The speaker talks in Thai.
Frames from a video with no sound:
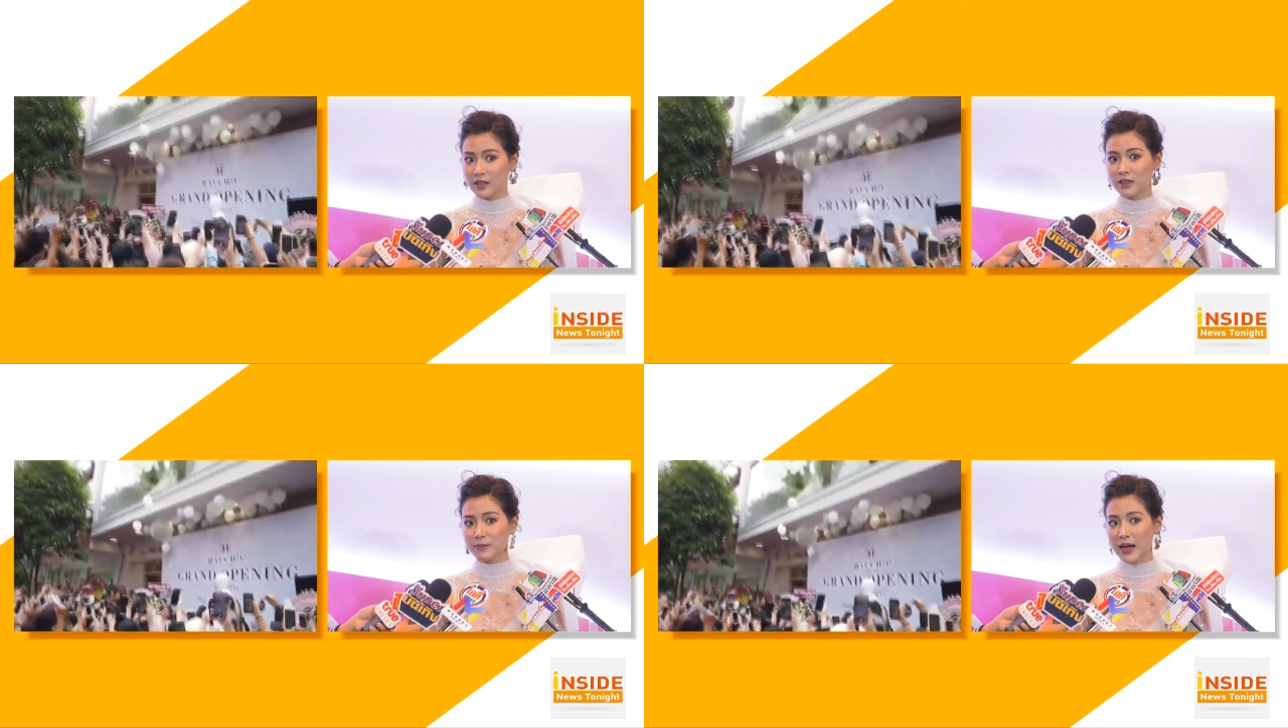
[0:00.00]

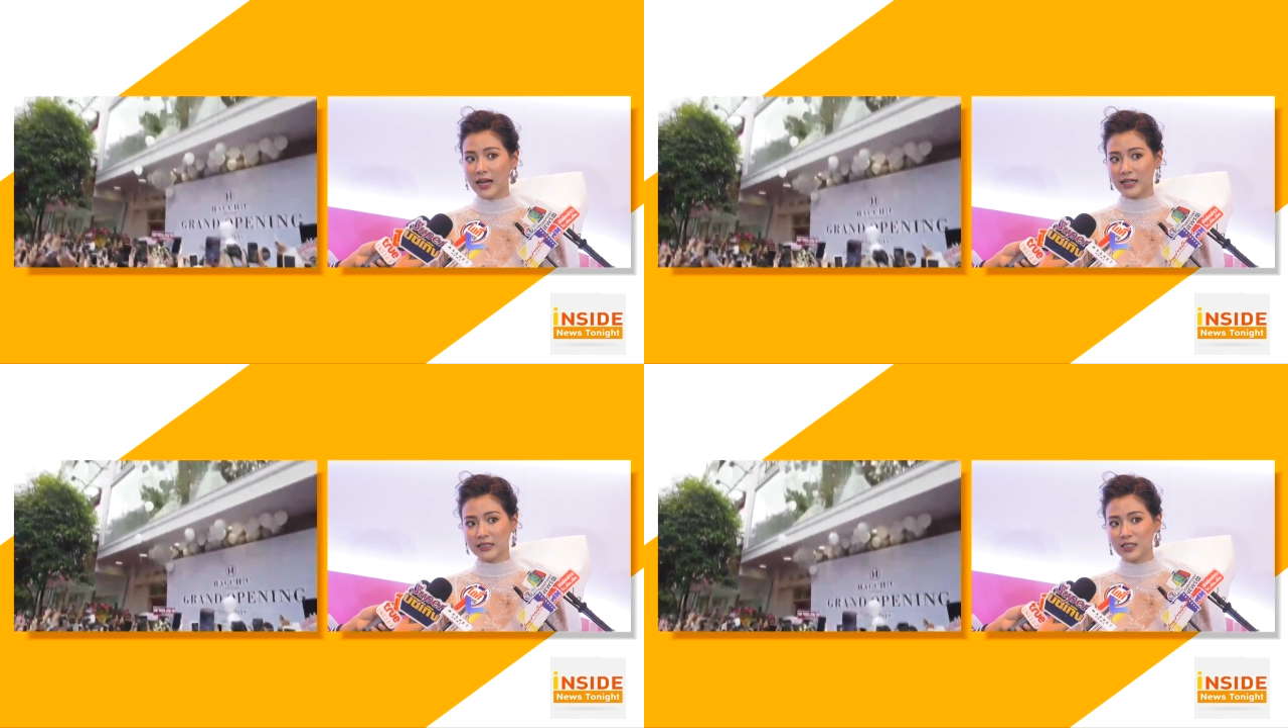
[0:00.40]
งเยอะ
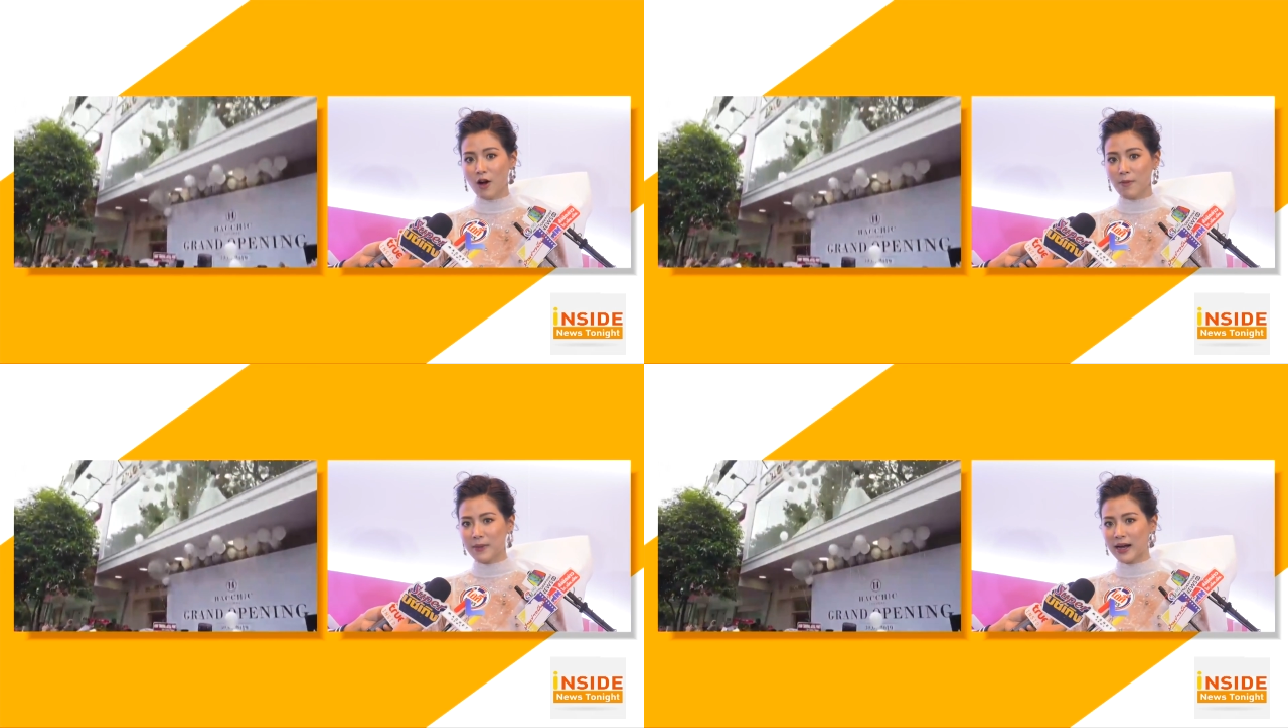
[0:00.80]
มากทั้
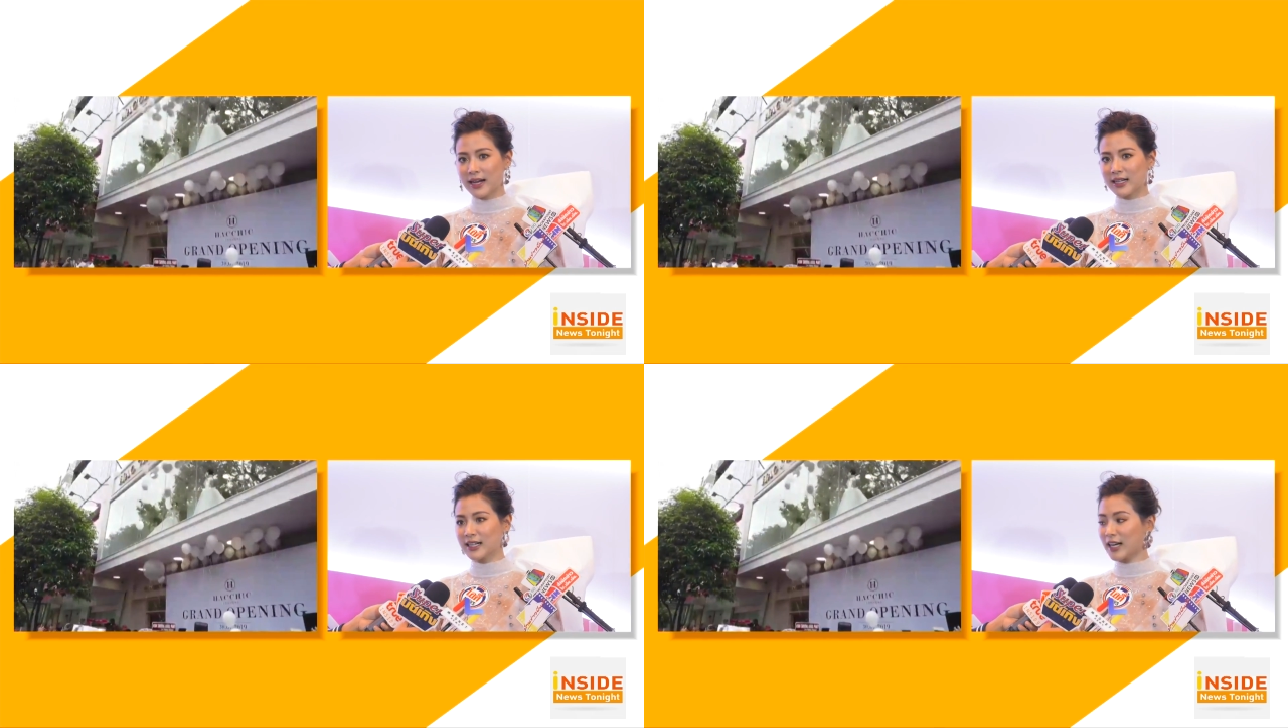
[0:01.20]
งดอก
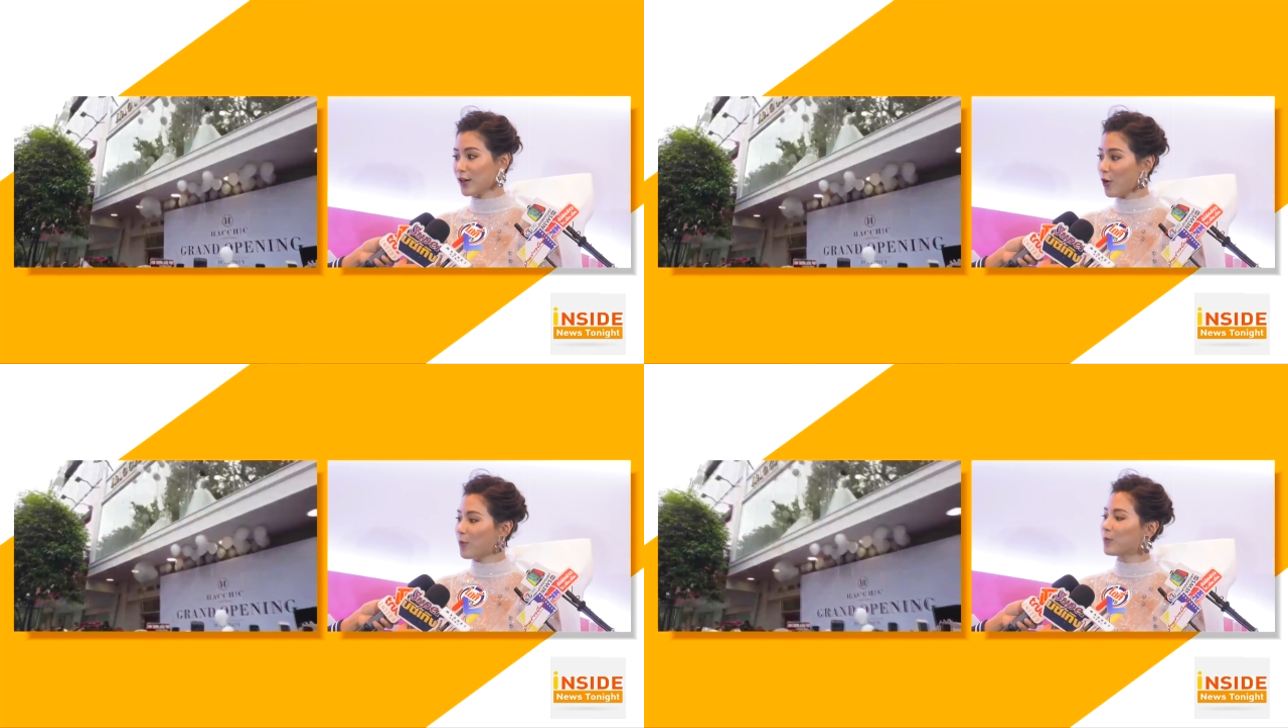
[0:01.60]
ไม้ทั้ง
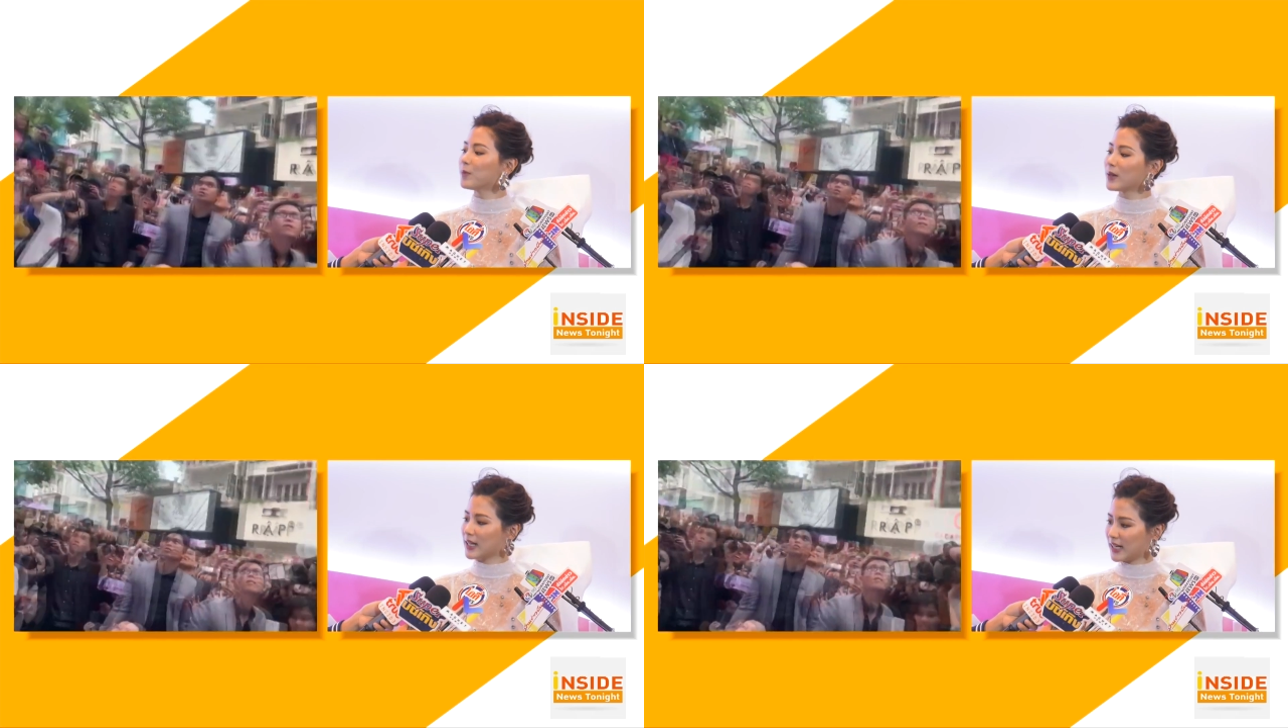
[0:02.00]
ขนม
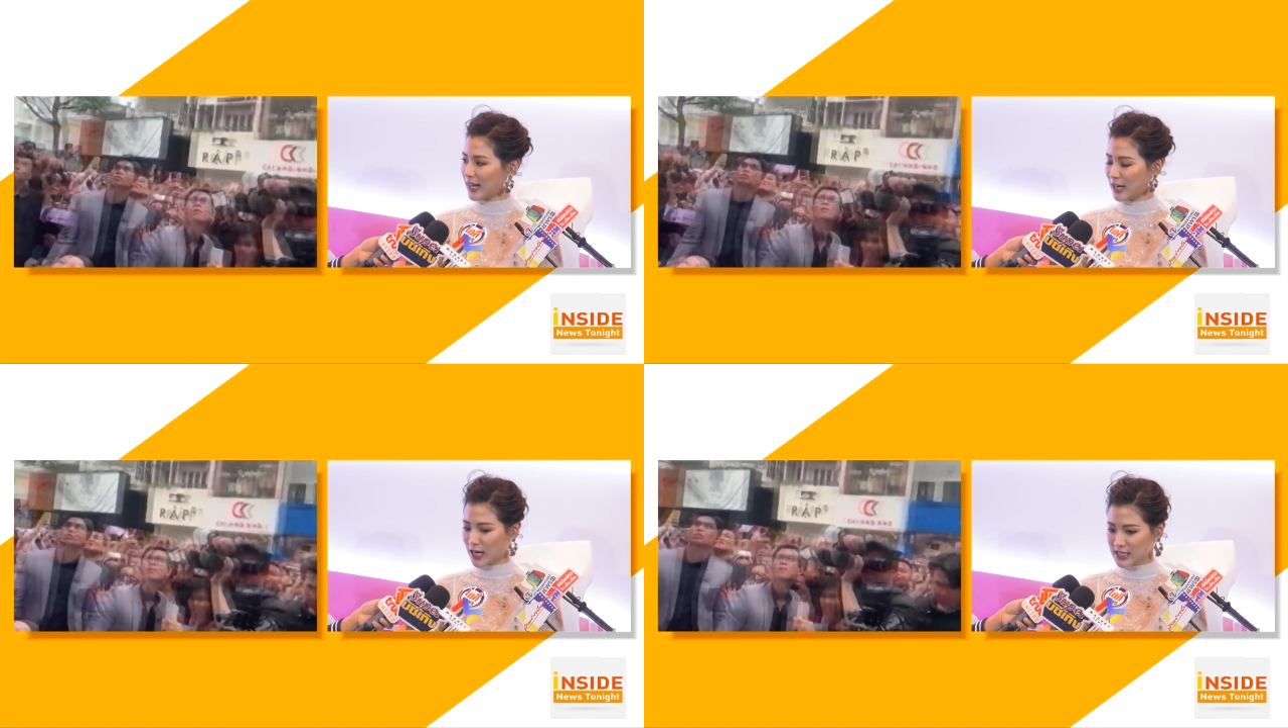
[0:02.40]
อะไร
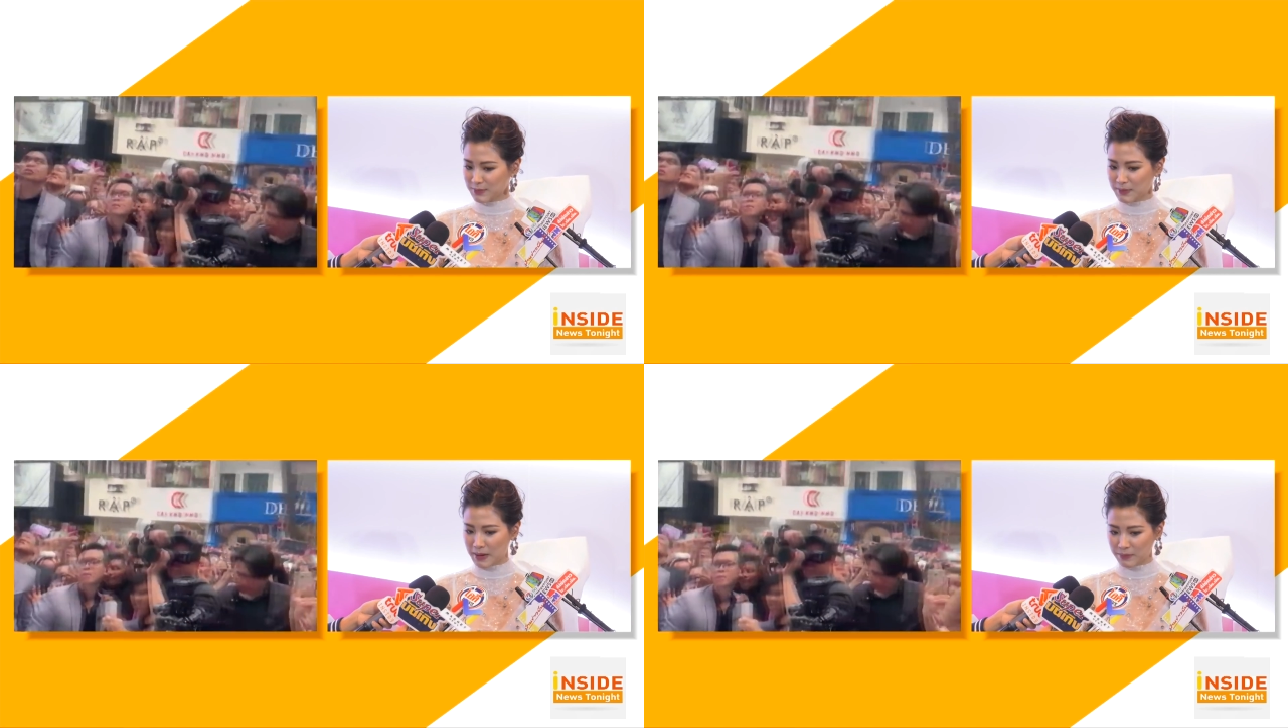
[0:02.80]
เงี้ยแล้ว
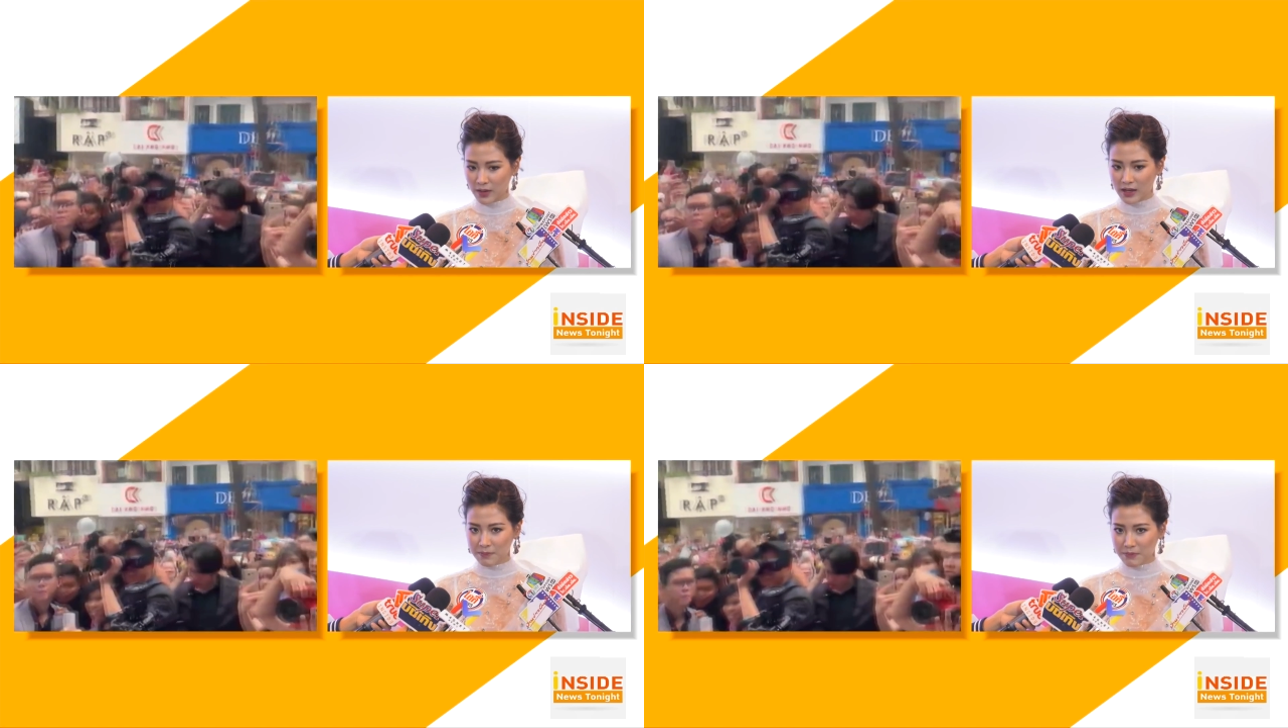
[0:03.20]
ก็จะมีแบบ